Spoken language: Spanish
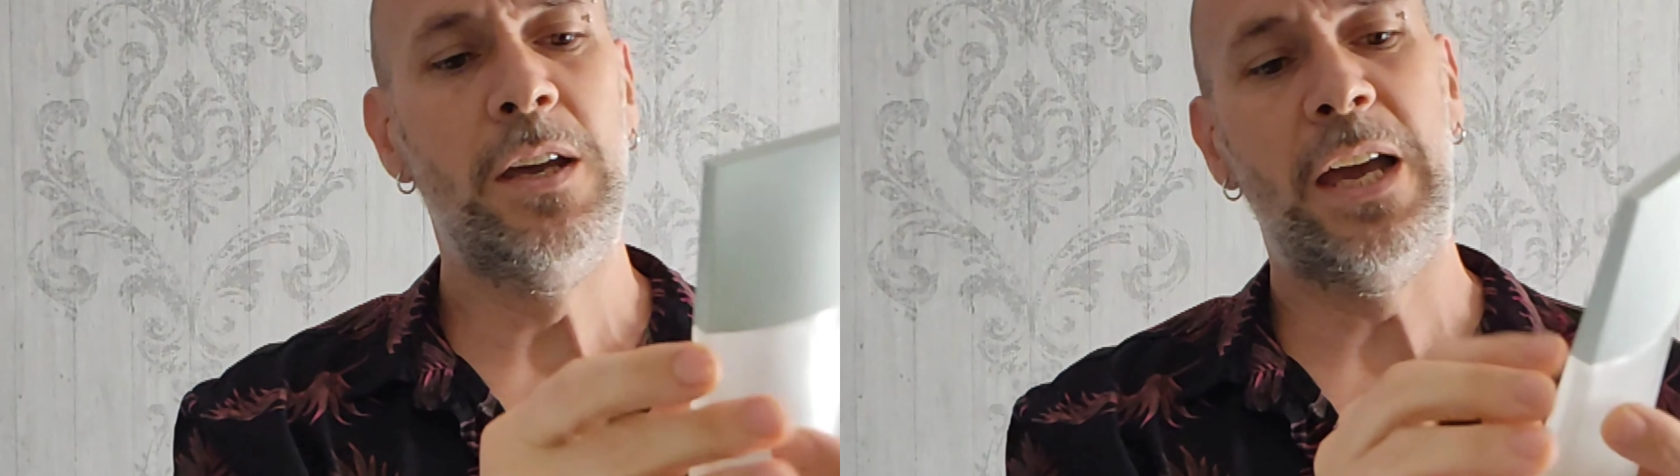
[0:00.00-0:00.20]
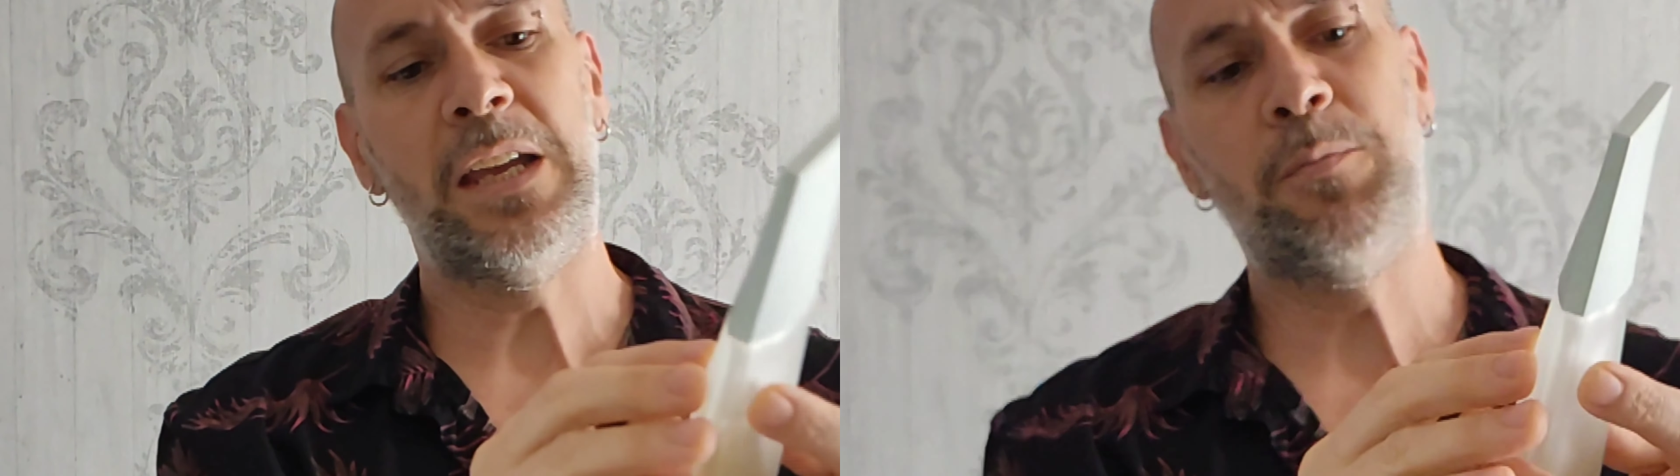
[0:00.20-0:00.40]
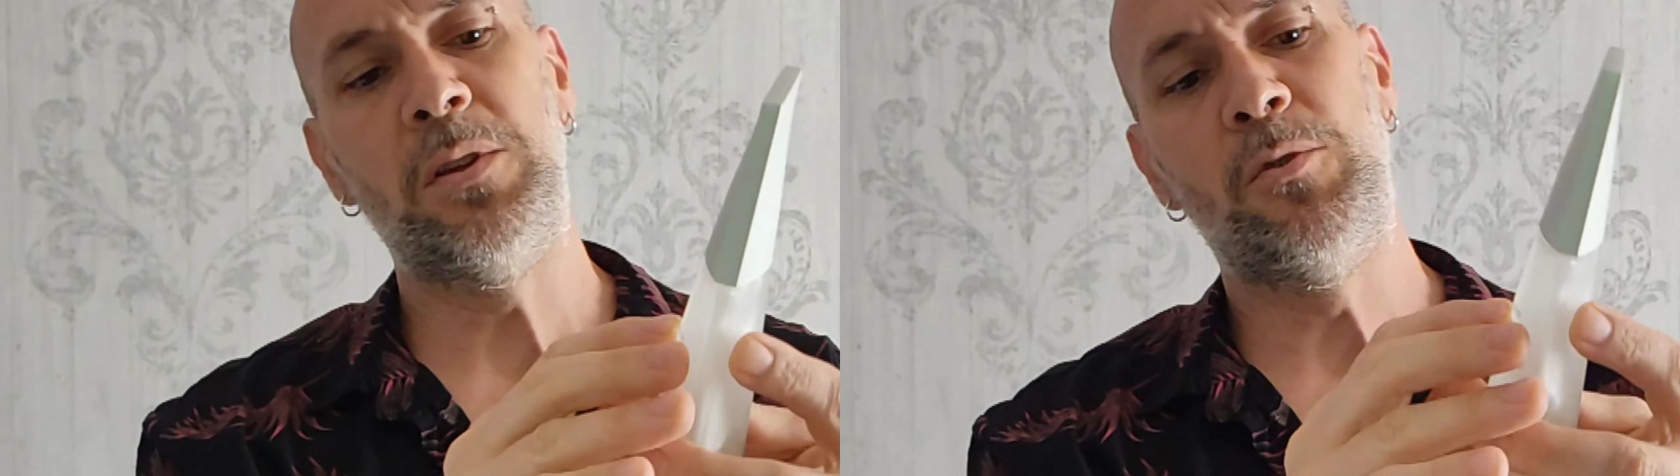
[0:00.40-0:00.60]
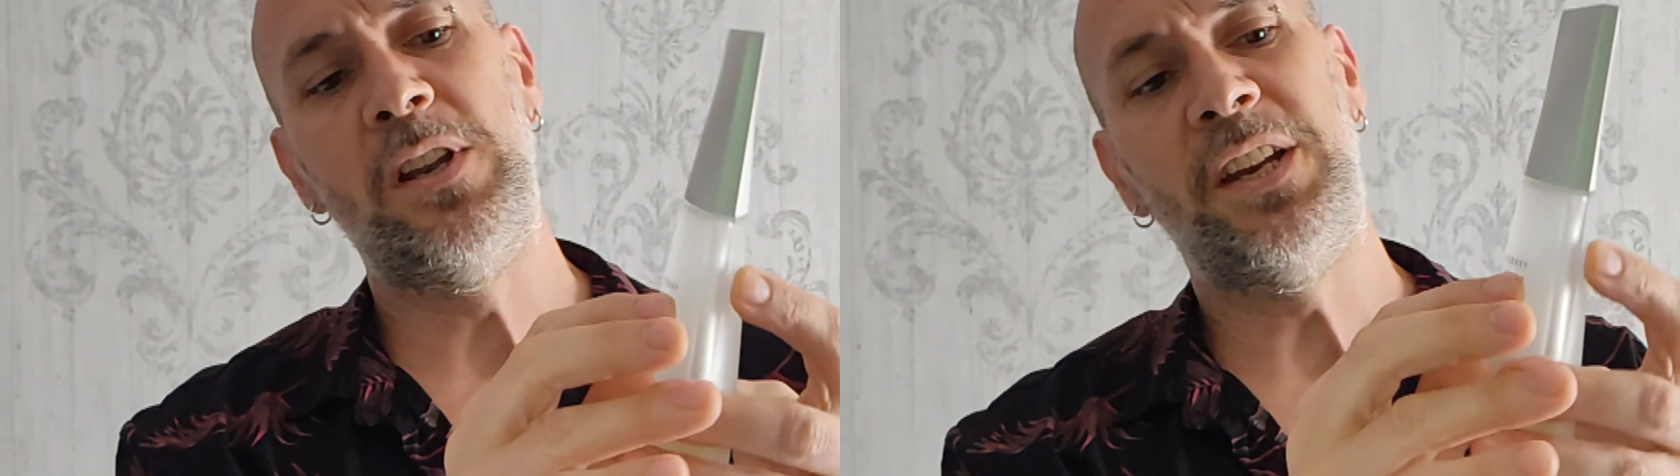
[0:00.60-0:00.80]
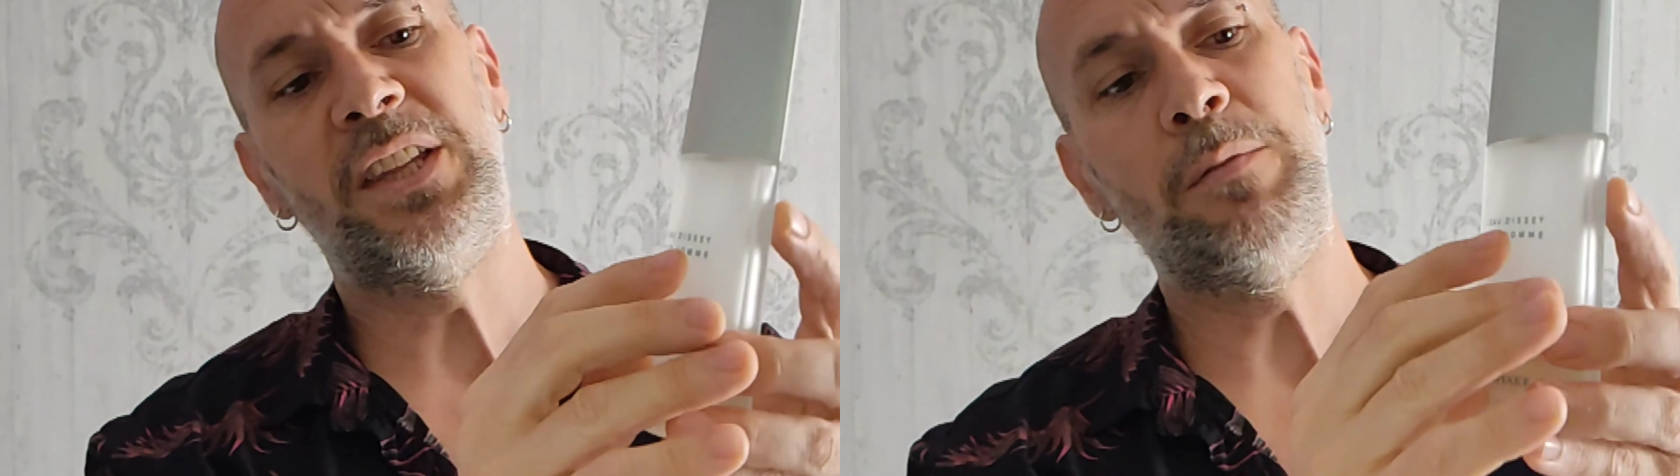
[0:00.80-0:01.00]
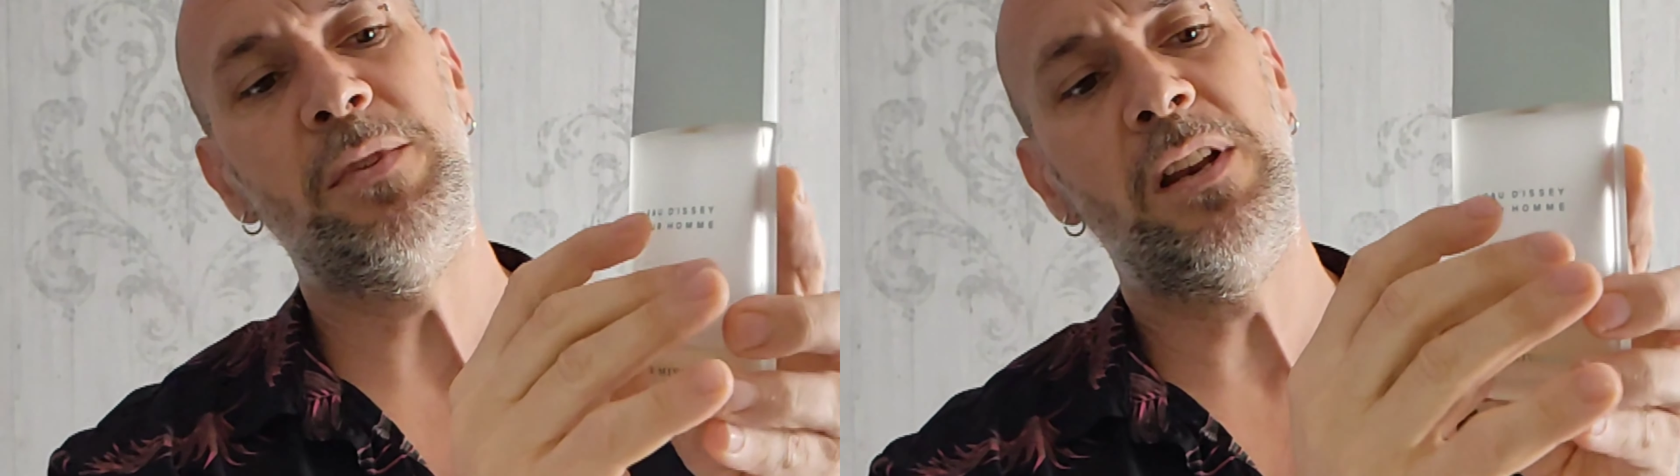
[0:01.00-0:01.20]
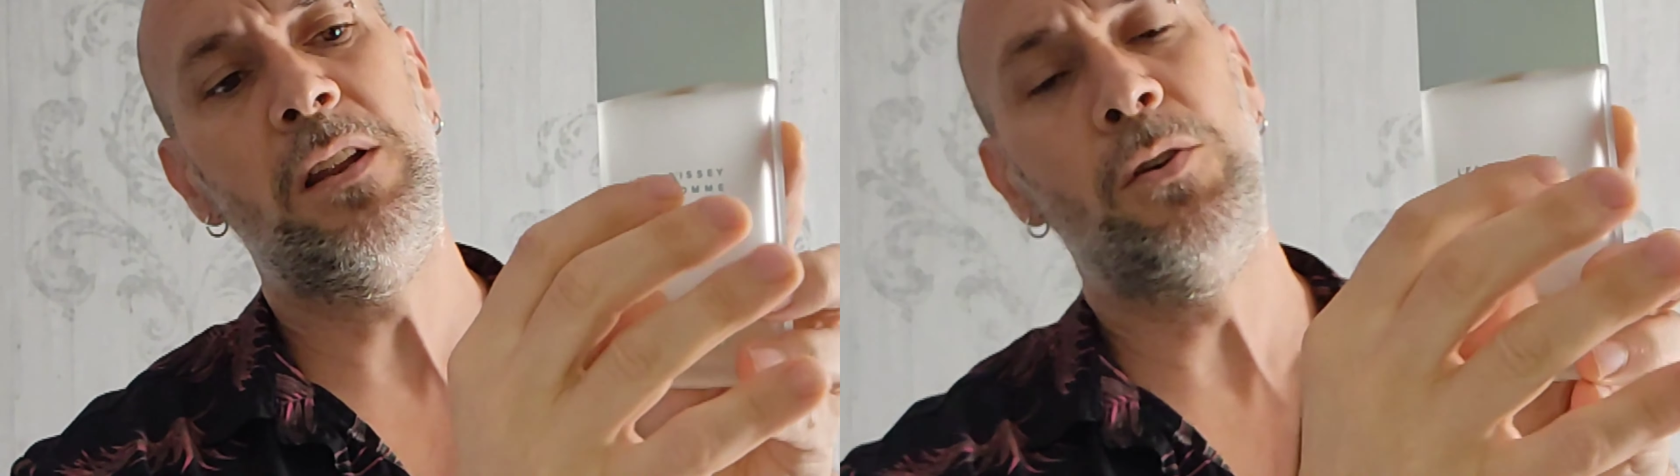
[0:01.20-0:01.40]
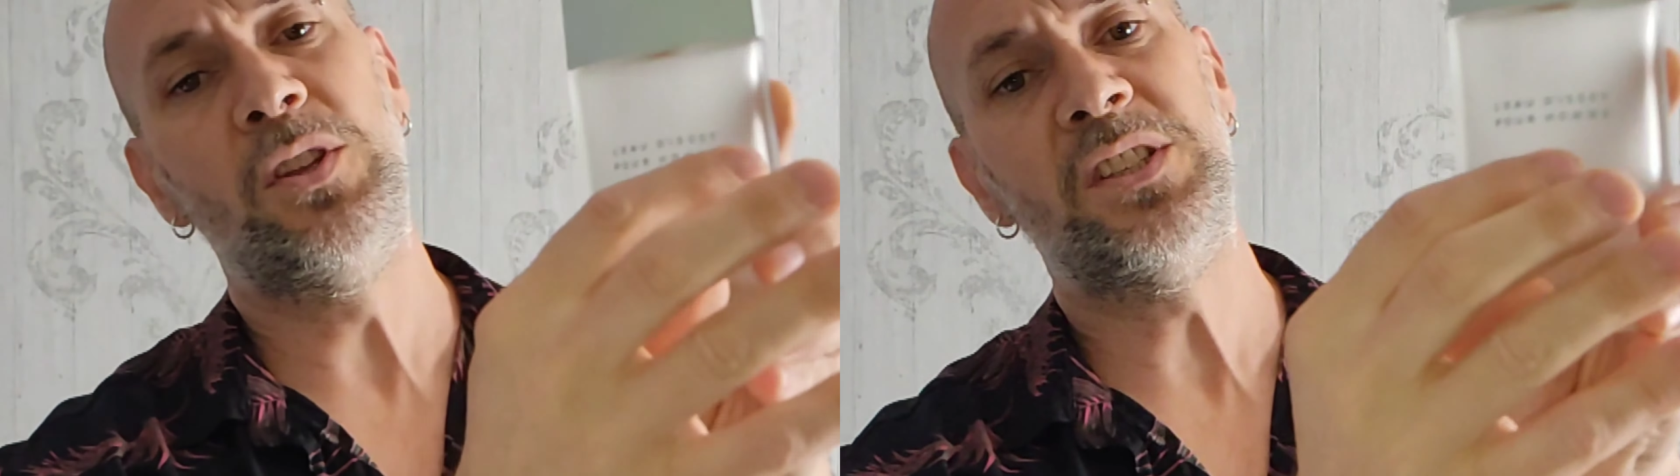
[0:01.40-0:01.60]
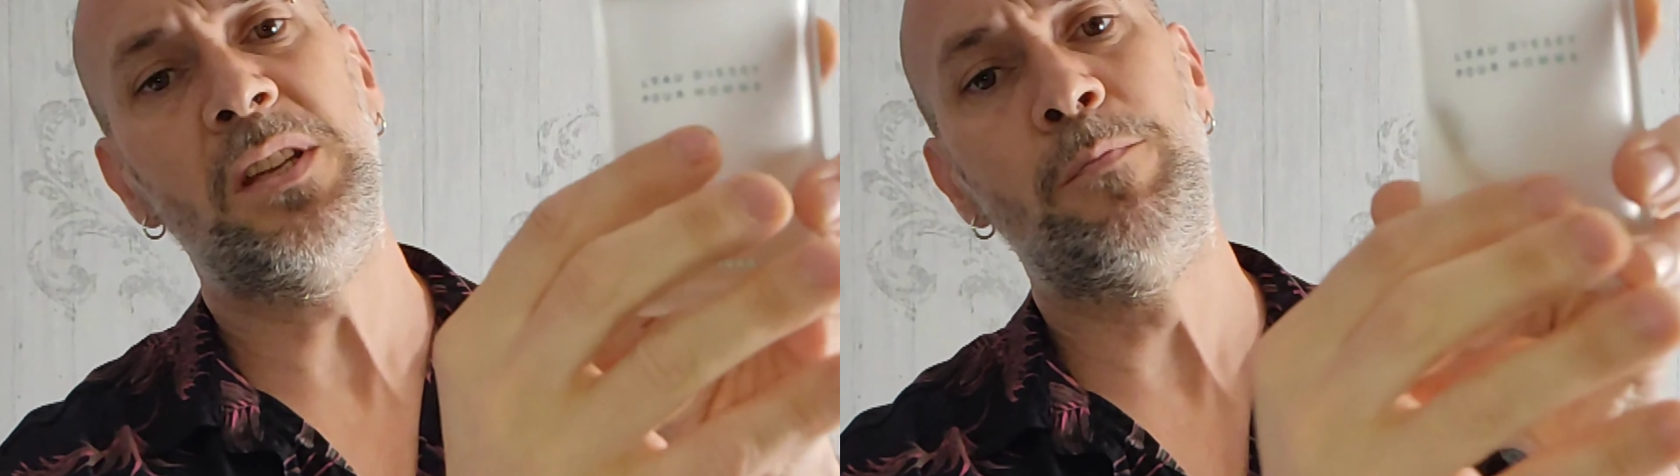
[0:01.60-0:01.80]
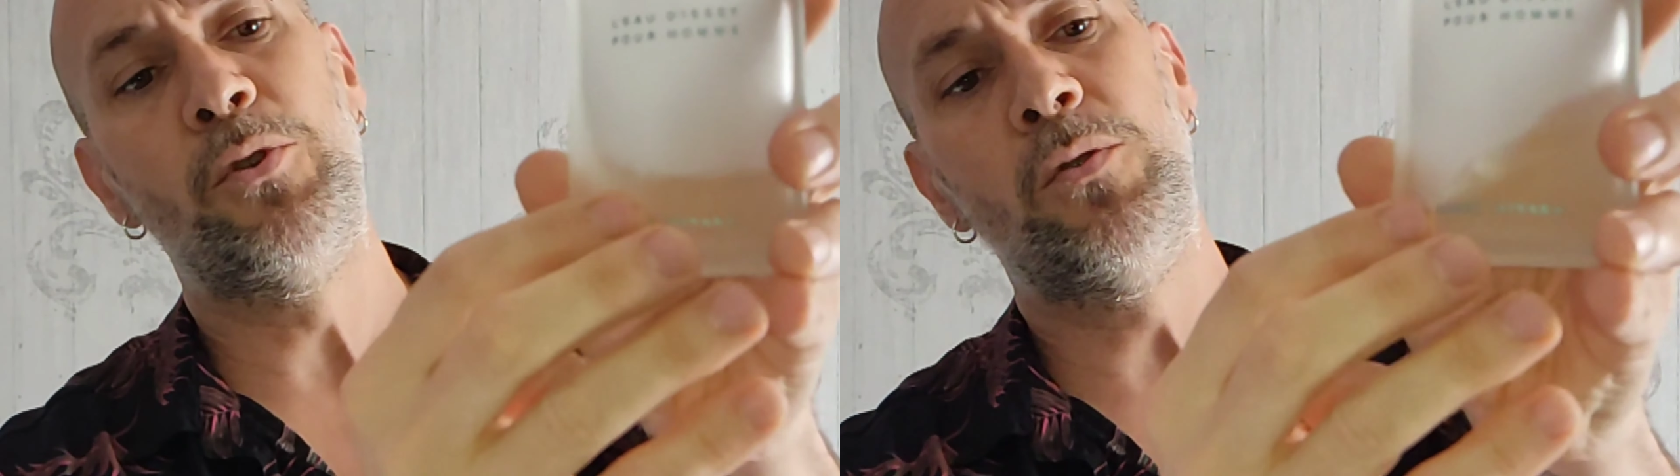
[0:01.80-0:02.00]
Aquí podemos leer también Leo
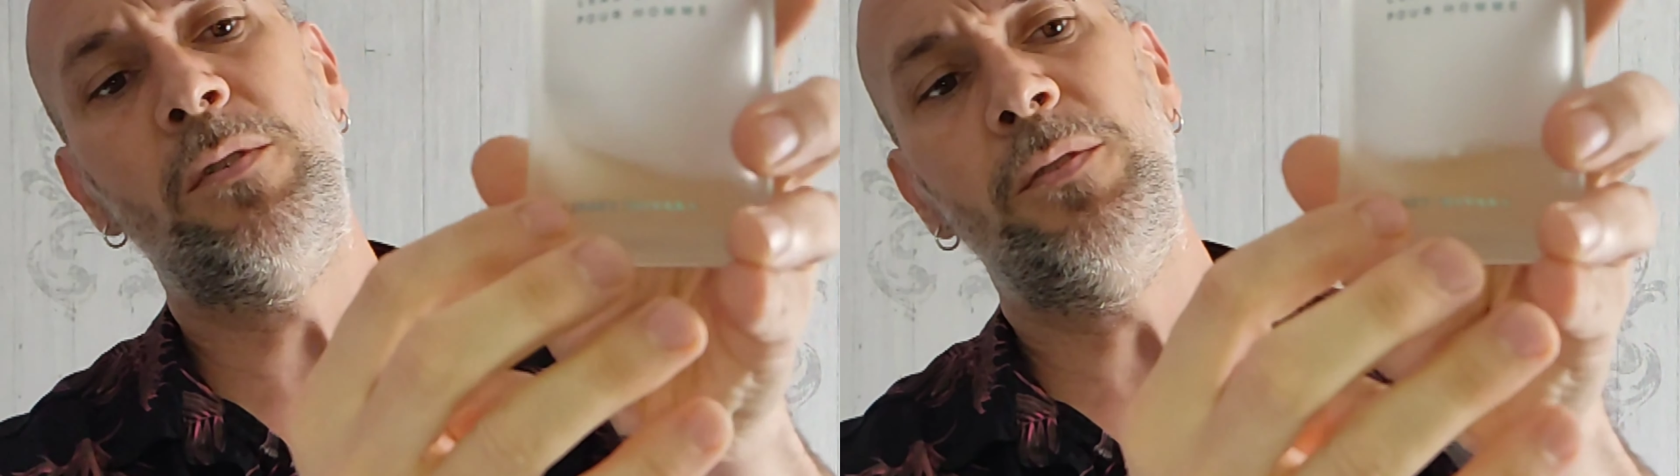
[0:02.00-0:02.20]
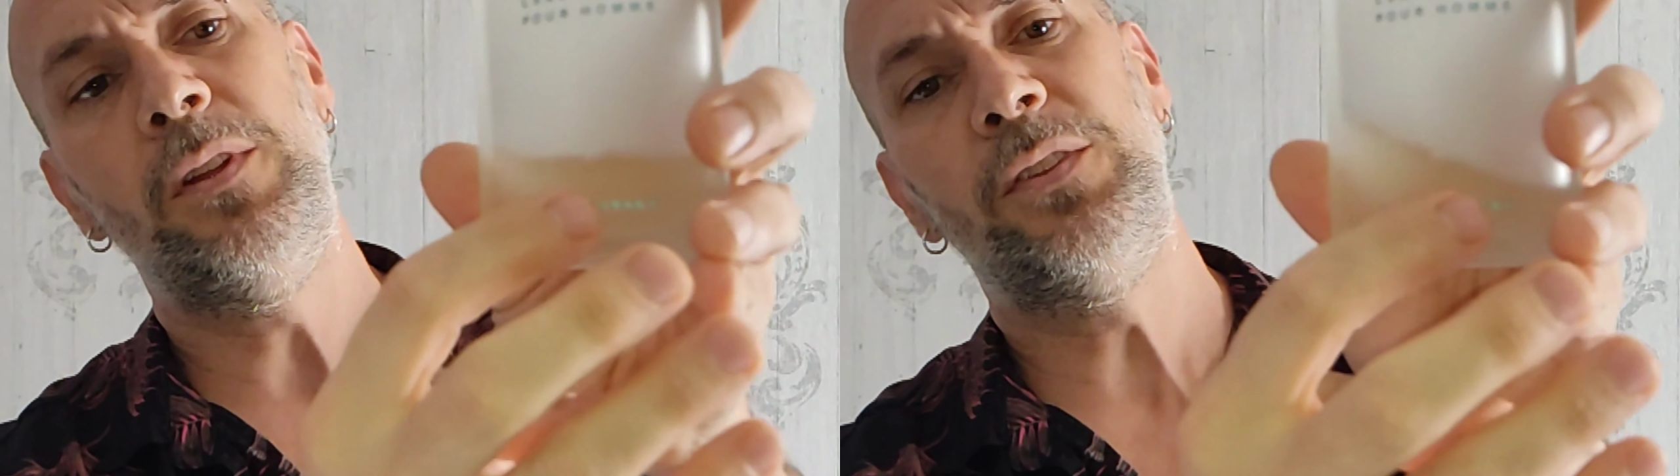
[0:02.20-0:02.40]
de Ron